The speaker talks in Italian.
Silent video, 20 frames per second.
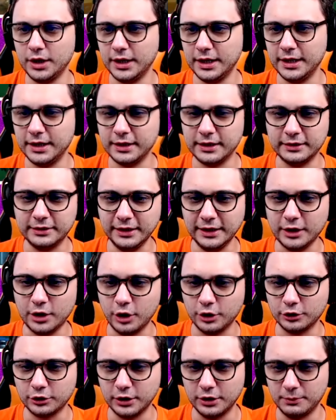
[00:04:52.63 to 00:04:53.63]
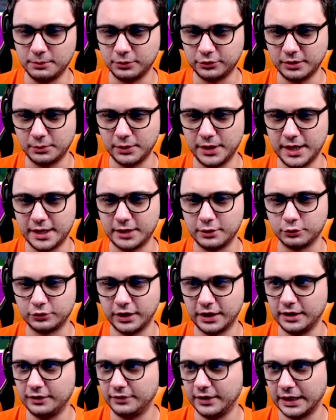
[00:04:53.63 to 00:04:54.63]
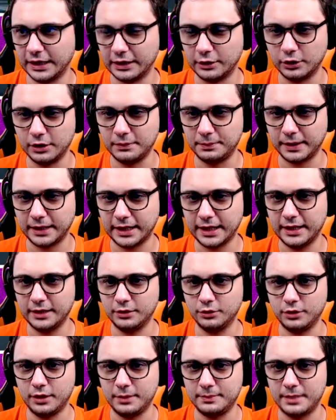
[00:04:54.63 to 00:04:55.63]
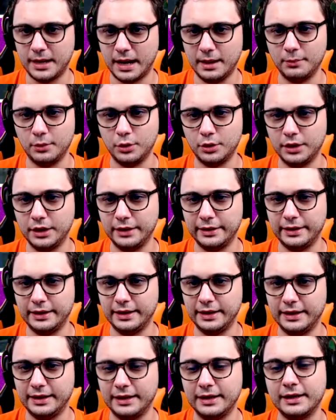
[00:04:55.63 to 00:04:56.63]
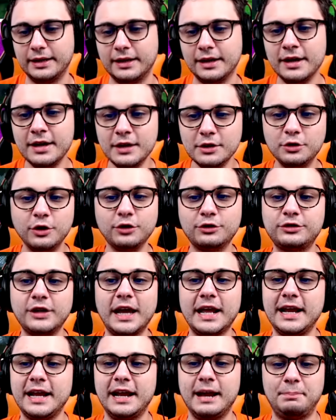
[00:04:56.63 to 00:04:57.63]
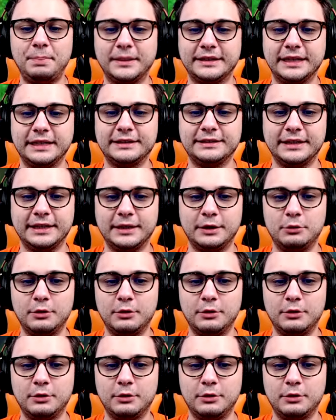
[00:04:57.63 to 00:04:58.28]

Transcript: eh, ti ricordo che non possiamo neanche usare i veicoli perché non abbiamo, eh, non c'era la patente di